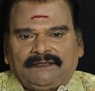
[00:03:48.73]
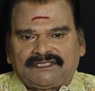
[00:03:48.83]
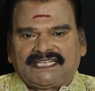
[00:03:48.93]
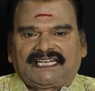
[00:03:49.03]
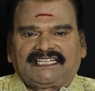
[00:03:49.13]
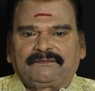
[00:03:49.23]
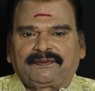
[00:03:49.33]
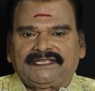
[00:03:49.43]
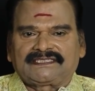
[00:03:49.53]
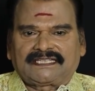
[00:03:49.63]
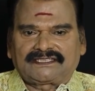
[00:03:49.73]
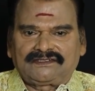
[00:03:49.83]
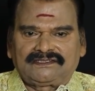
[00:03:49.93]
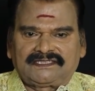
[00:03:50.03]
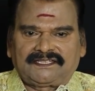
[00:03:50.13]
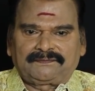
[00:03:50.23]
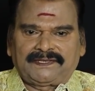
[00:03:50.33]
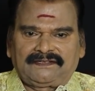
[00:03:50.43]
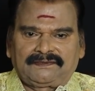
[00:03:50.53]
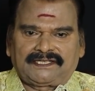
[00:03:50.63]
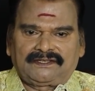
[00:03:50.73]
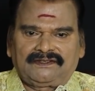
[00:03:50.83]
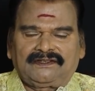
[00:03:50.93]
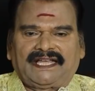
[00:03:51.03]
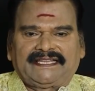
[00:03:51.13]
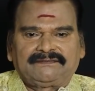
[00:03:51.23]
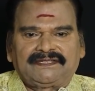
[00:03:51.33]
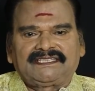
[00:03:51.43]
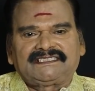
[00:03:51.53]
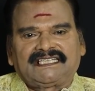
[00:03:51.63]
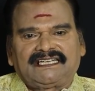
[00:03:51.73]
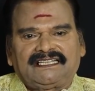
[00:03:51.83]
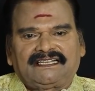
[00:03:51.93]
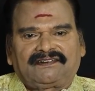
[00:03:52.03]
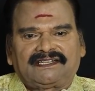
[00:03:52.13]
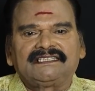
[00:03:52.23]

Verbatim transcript: எம்ஜிஆருக்கு எப்படி சத்துணவு திட்டம் பெயர் பெற்றதோ அதே மாதிரி ஜெயலலிதா